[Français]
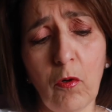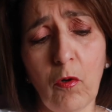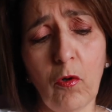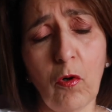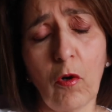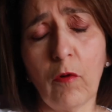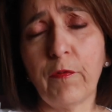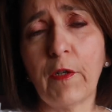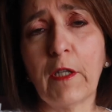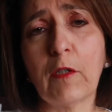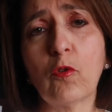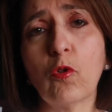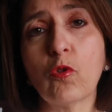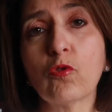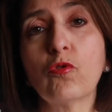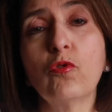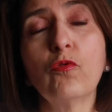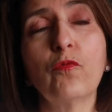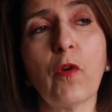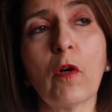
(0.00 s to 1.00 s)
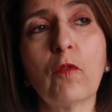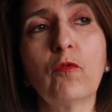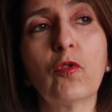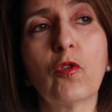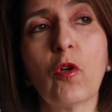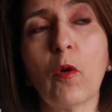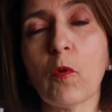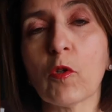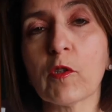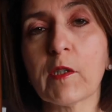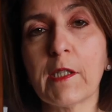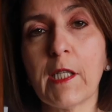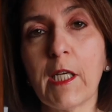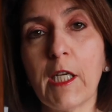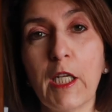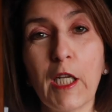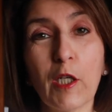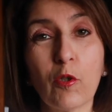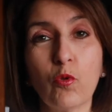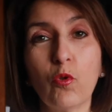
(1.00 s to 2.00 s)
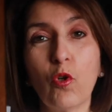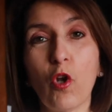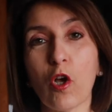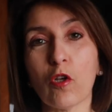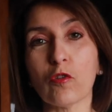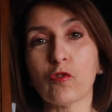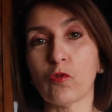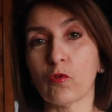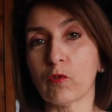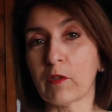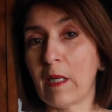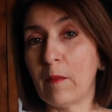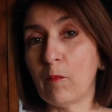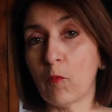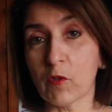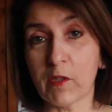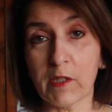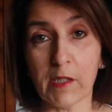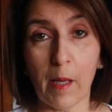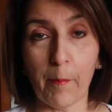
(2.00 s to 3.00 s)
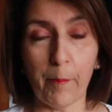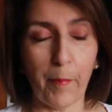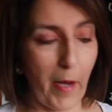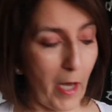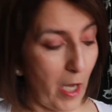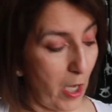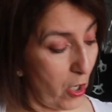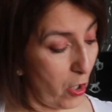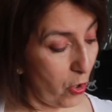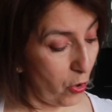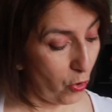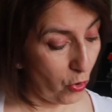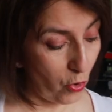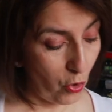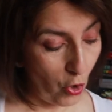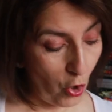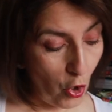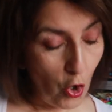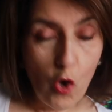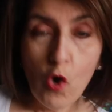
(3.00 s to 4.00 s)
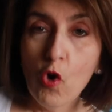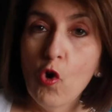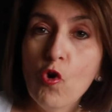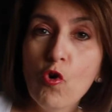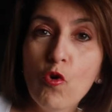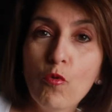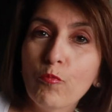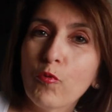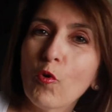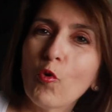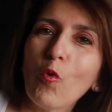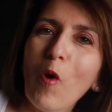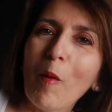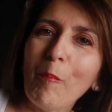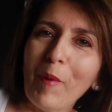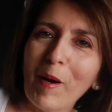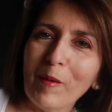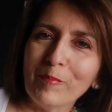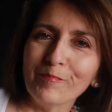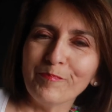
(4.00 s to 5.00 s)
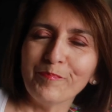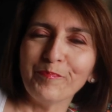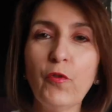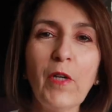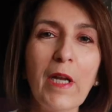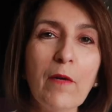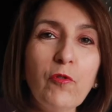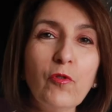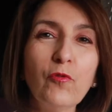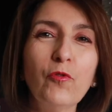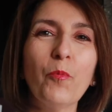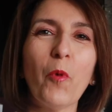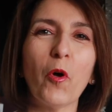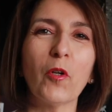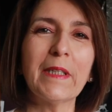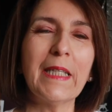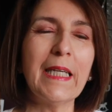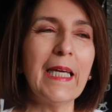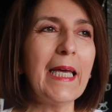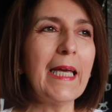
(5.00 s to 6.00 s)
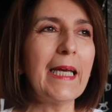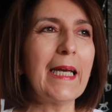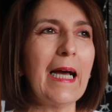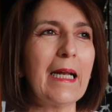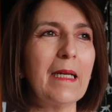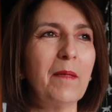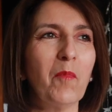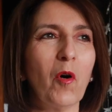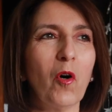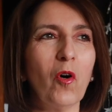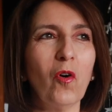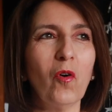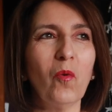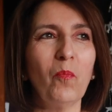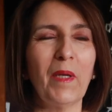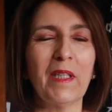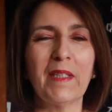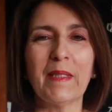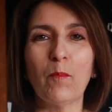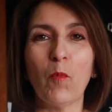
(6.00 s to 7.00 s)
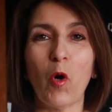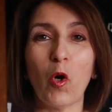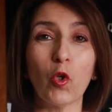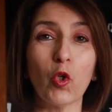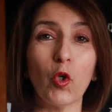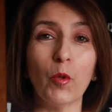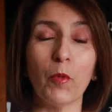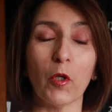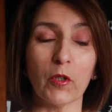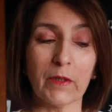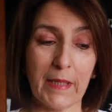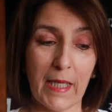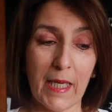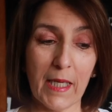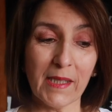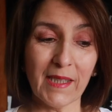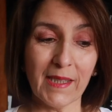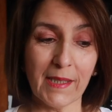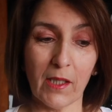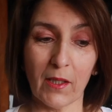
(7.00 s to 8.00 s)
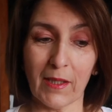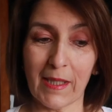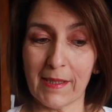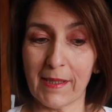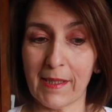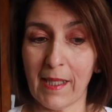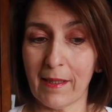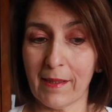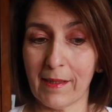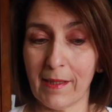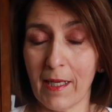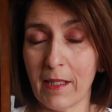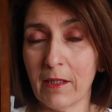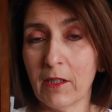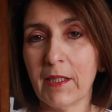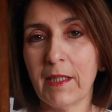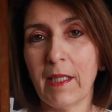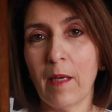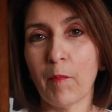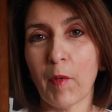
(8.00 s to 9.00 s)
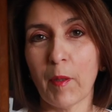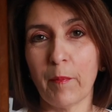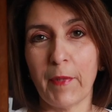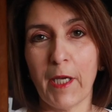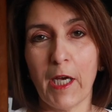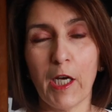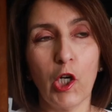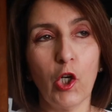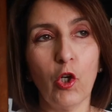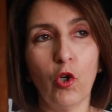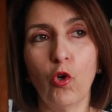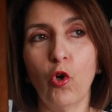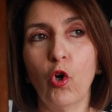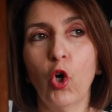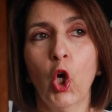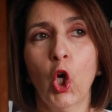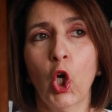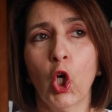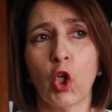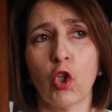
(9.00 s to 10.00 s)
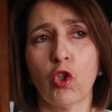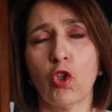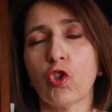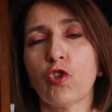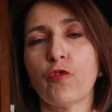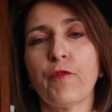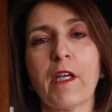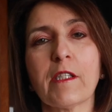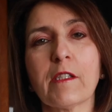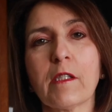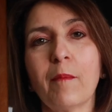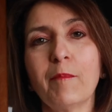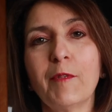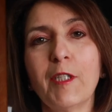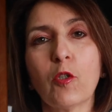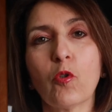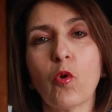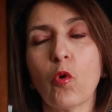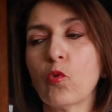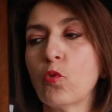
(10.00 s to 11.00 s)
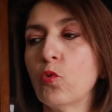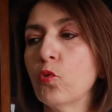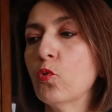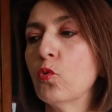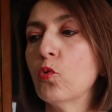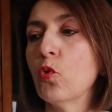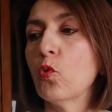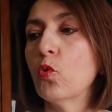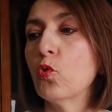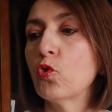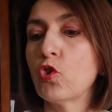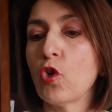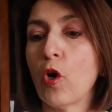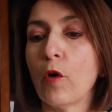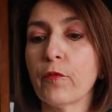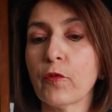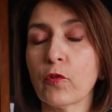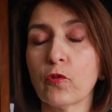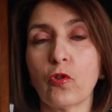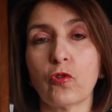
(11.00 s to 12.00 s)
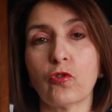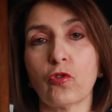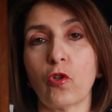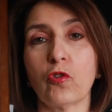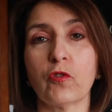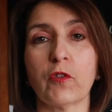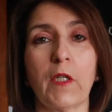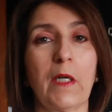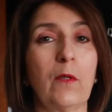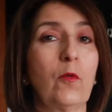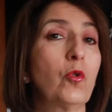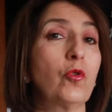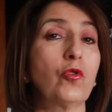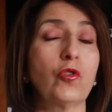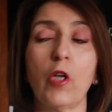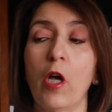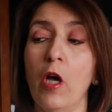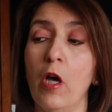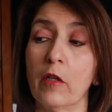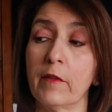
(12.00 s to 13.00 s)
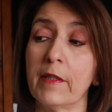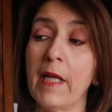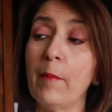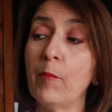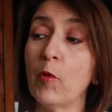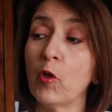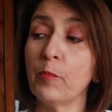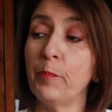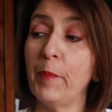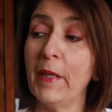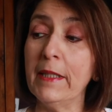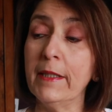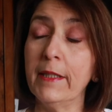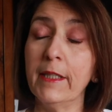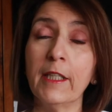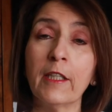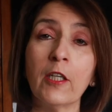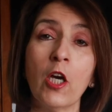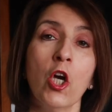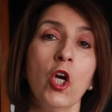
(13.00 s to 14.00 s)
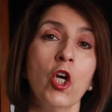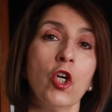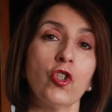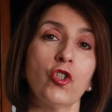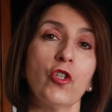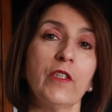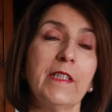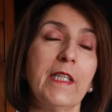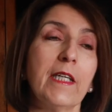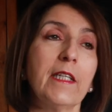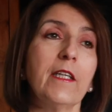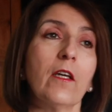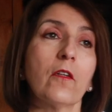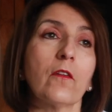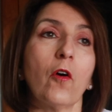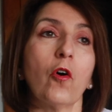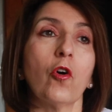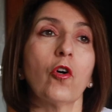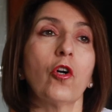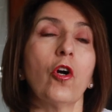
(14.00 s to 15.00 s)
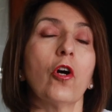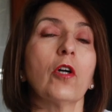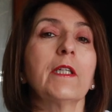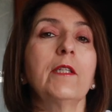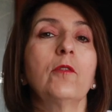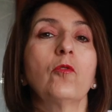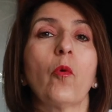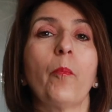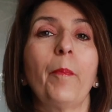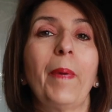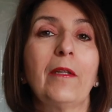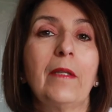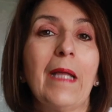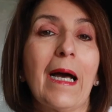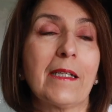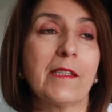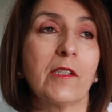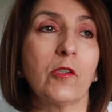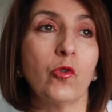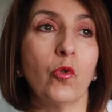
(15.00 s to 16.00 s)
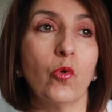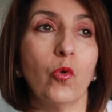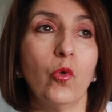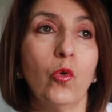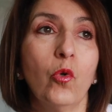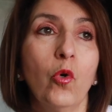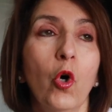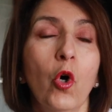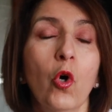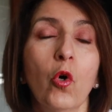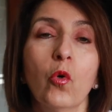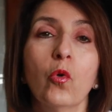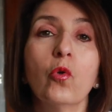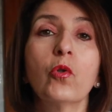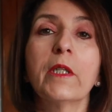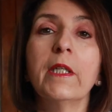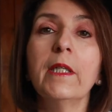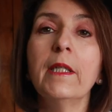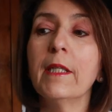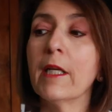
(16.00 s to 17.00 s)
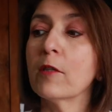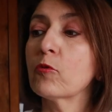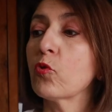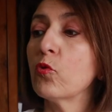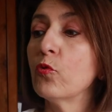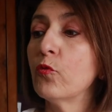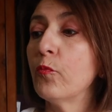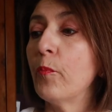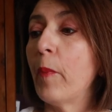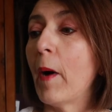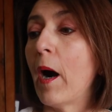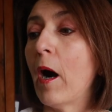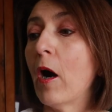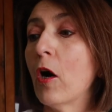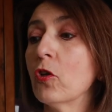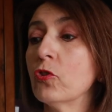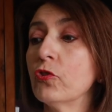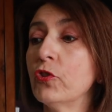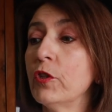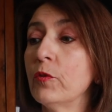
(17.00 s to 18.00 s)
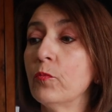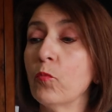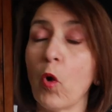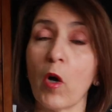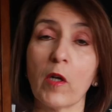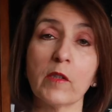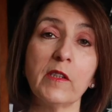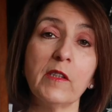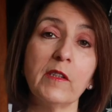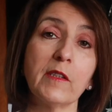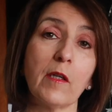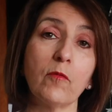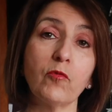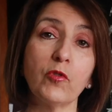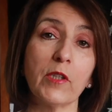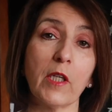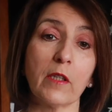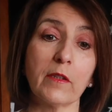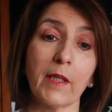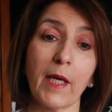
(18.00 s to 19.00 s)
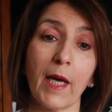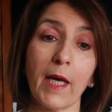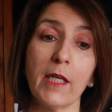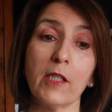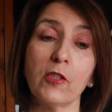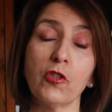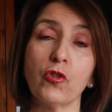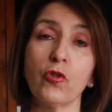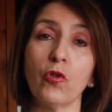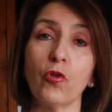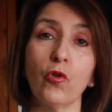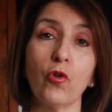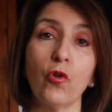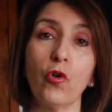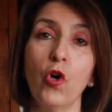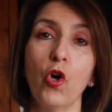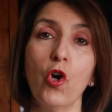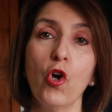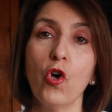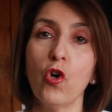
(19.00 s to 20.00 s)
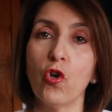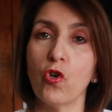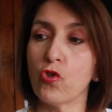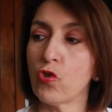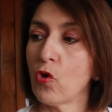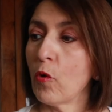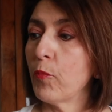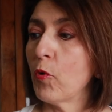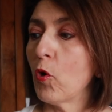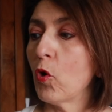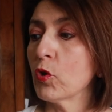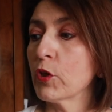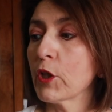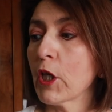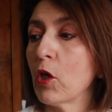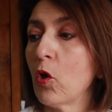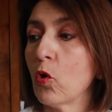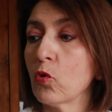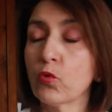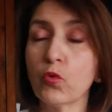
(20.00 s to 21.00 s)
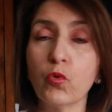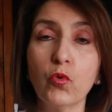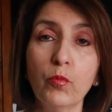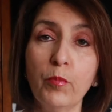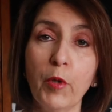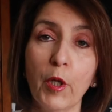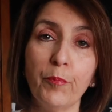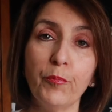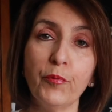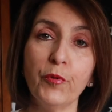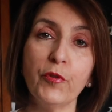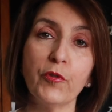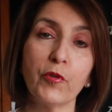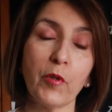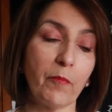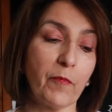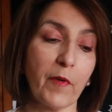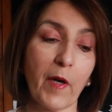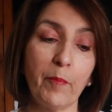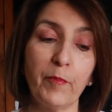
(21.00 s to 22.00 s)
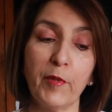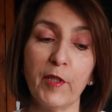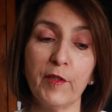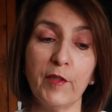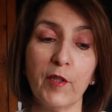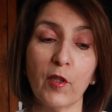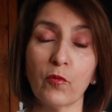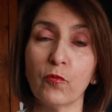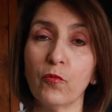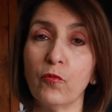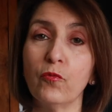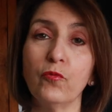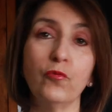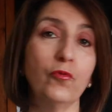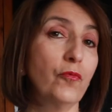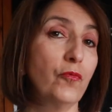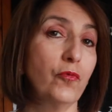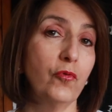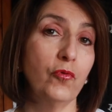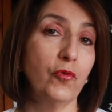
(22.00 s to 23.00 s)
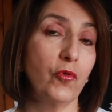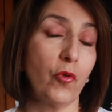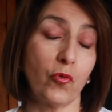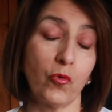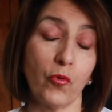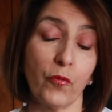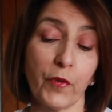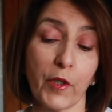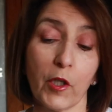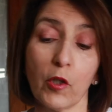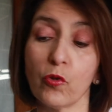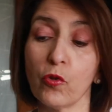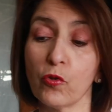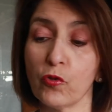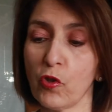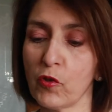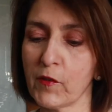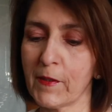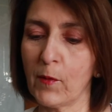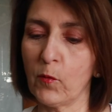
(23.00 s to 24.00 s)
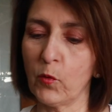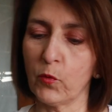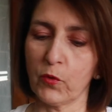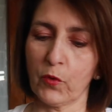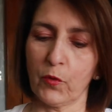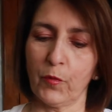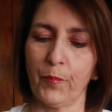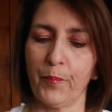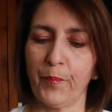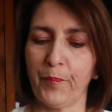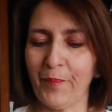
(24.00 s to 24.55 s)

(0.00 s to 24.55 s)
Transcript: Euh, en fin de compte, une fois que vous commencez, les couleurs sont tellement sympas. Euh, pourquoi pas je voulais vous demander également, mettez-moi en commentaire s'il y en a certaines qui aimeraient bien euh, que je fasse un petit concours où j'offre de temps à autre un diamond painting. Je sais qu'il y en a encore qui n'ont pas d'action ou qui ne les trouvent pas. Dites-moi si ça vous intéresse. Euh, j'en prendrai en double et puis ça me fera plaisir de, de vous en offrir de temps à autre.